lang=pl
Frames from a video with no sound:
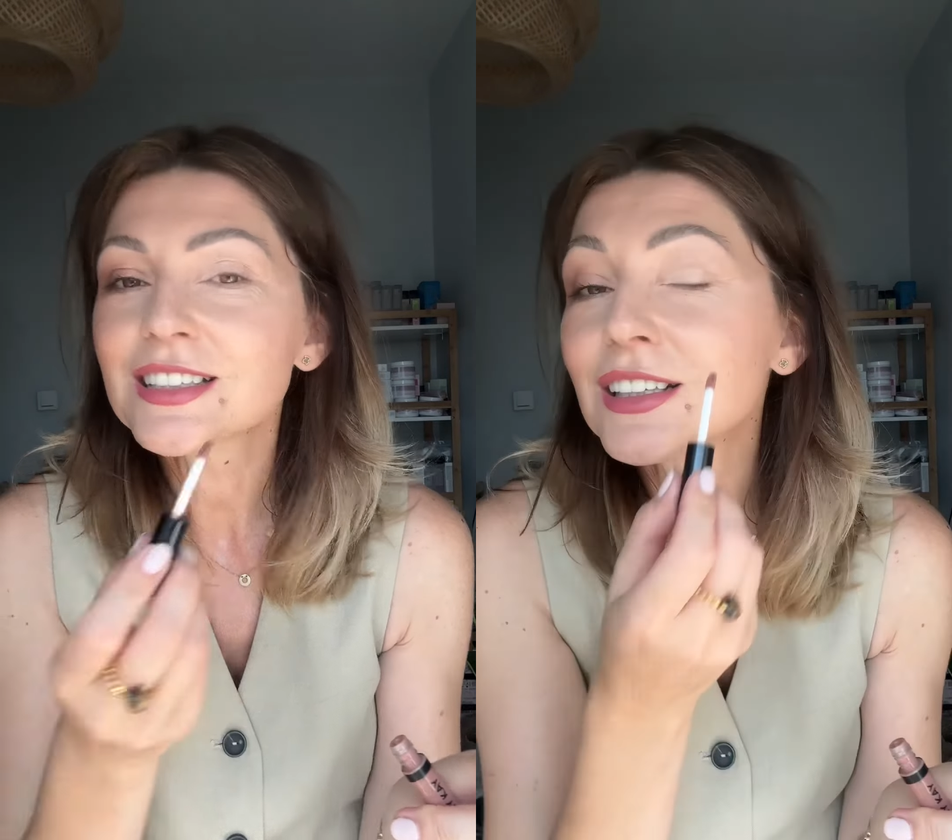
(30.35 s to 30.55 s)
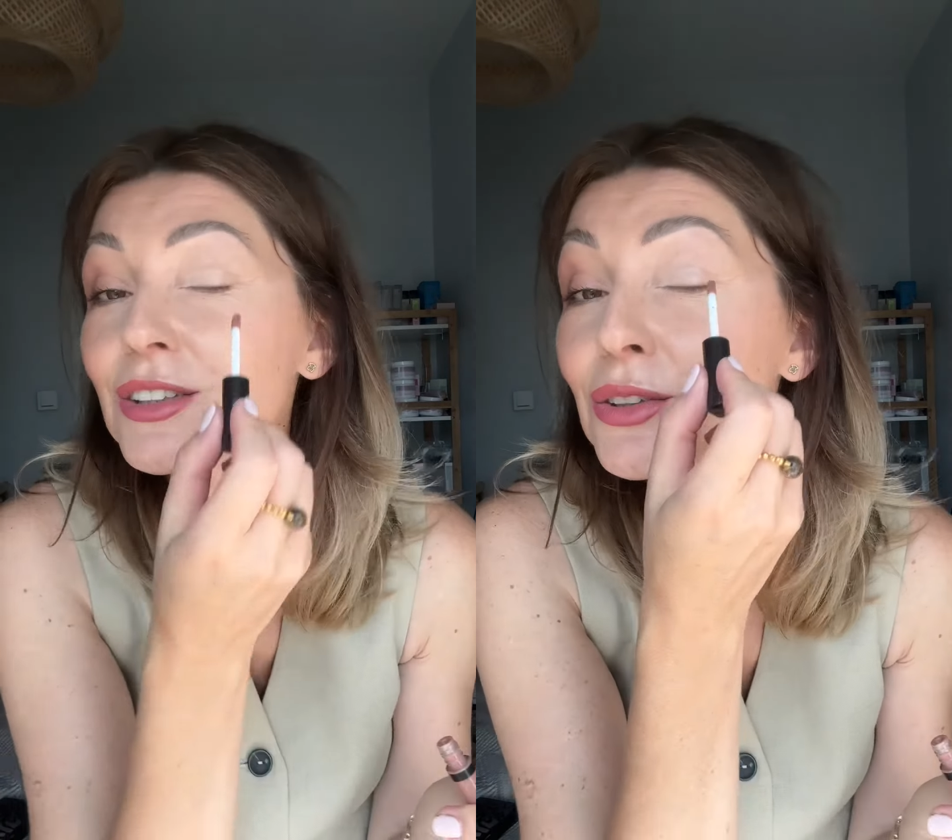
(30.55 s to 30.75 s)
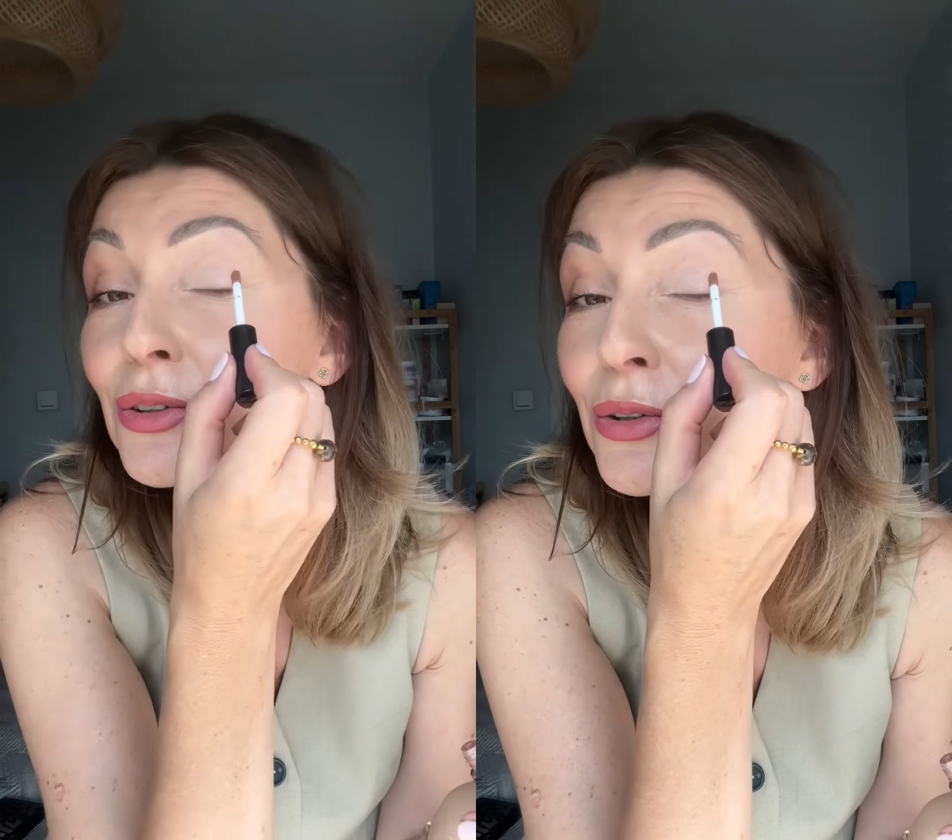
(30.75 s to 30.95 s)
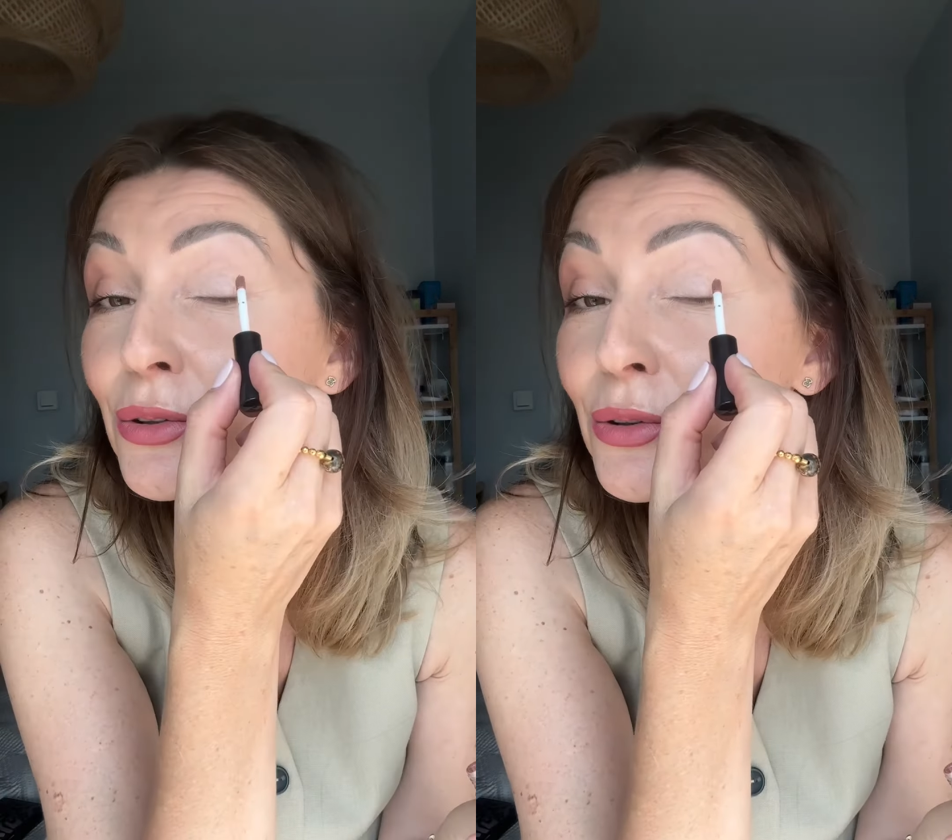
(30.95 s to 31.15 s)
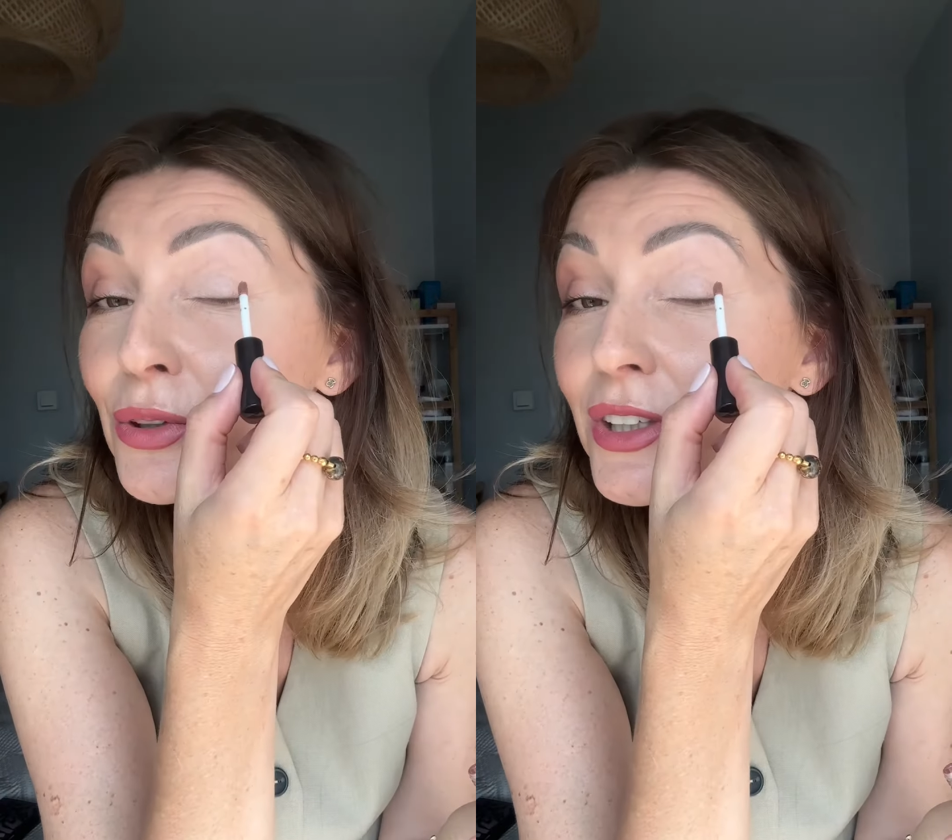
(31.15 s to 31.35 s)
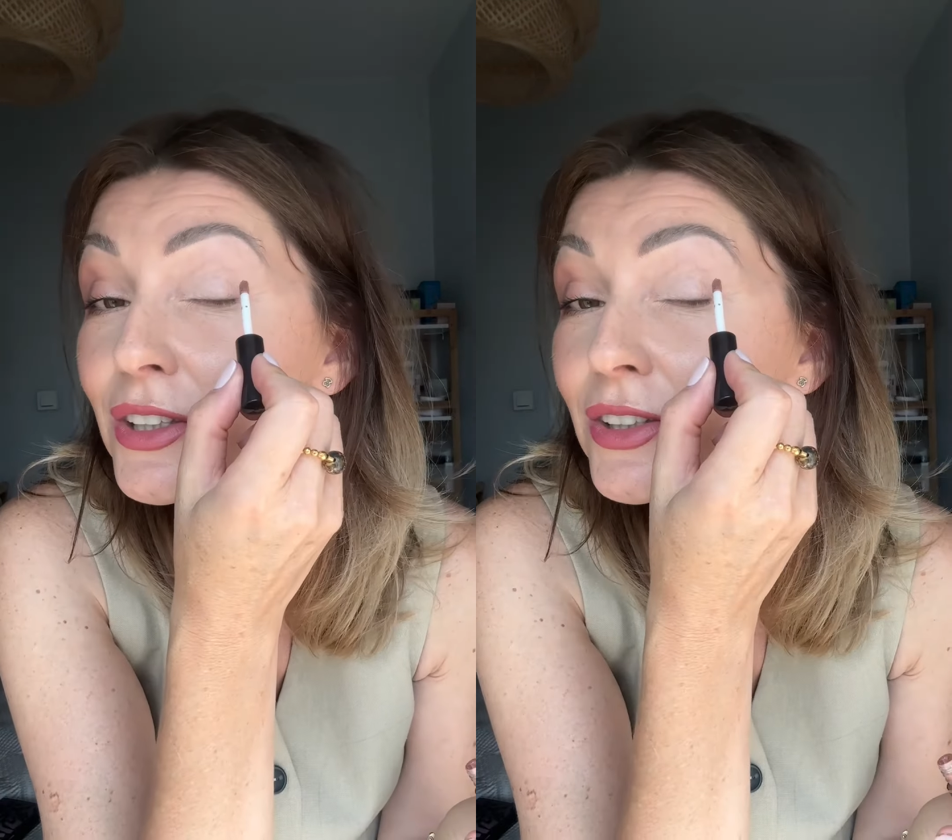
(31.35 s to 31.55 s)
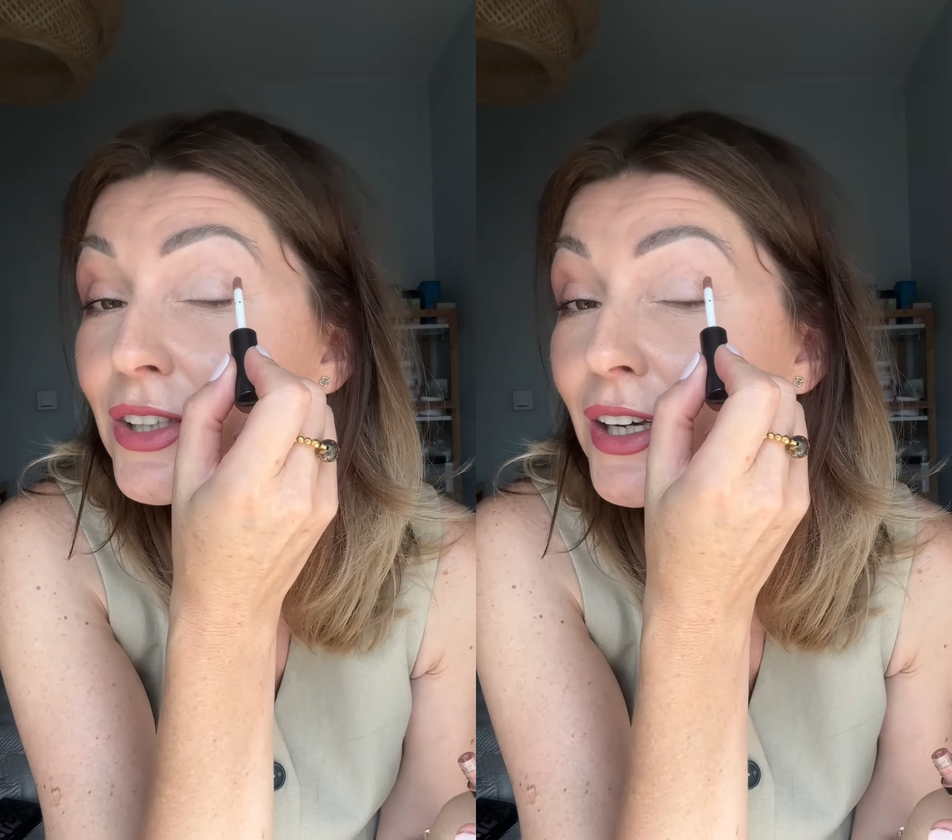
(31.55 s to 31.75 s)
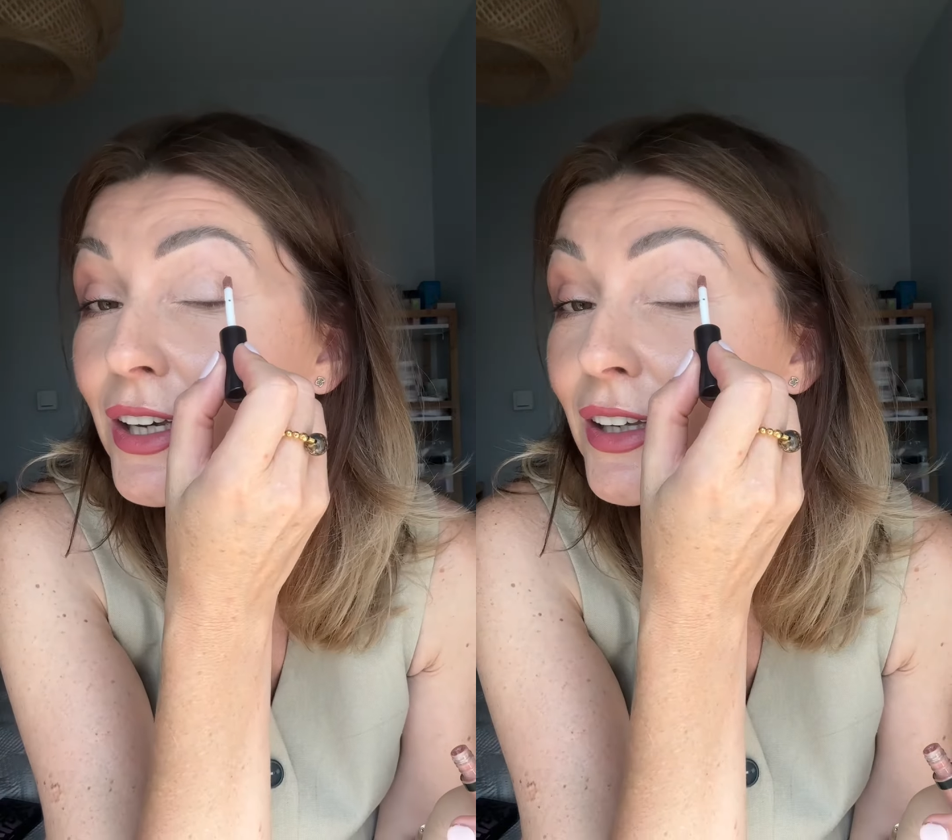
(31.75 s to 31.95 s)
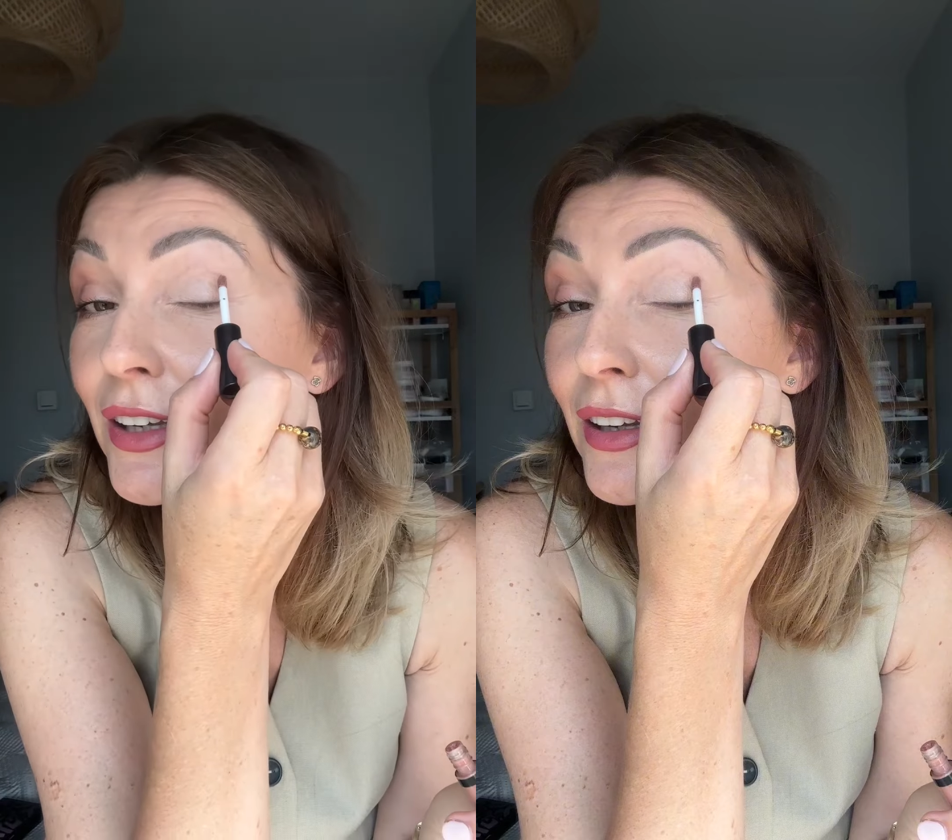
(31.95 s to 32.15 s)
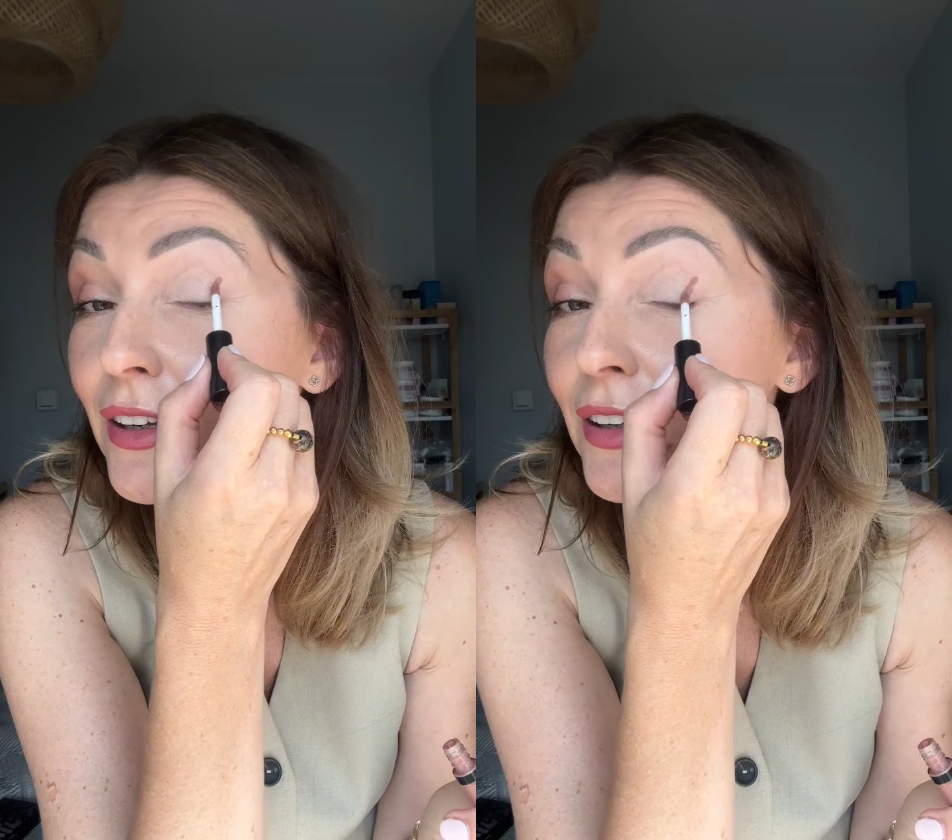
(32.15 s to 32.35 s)
drugi
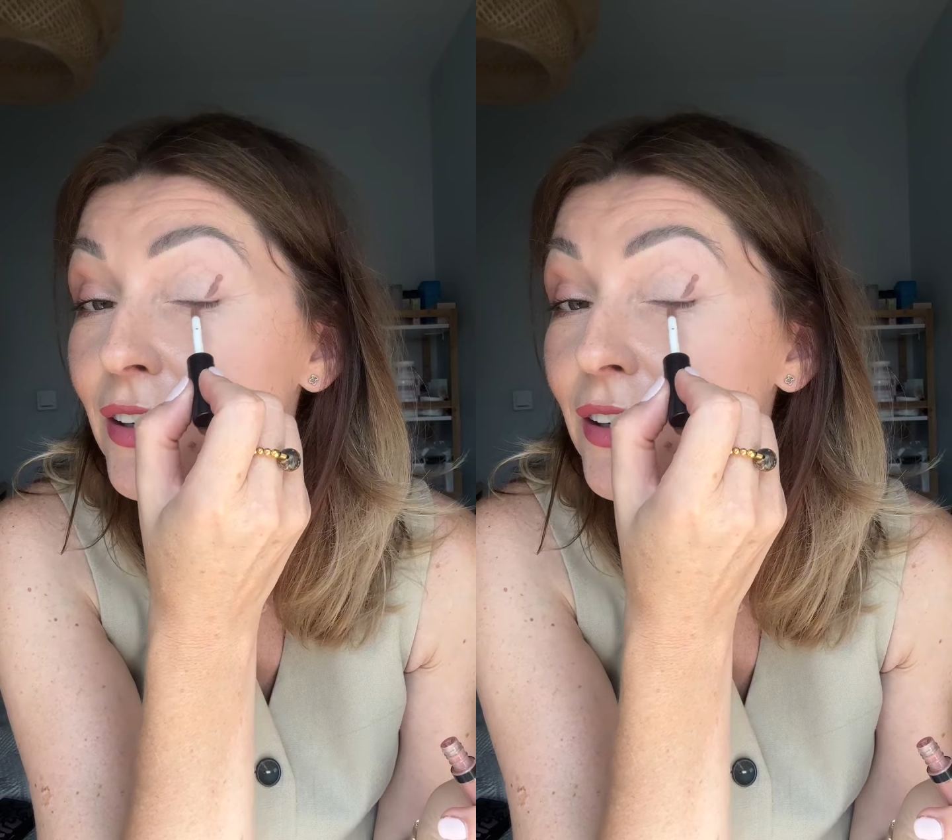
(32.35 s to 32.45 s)
cień,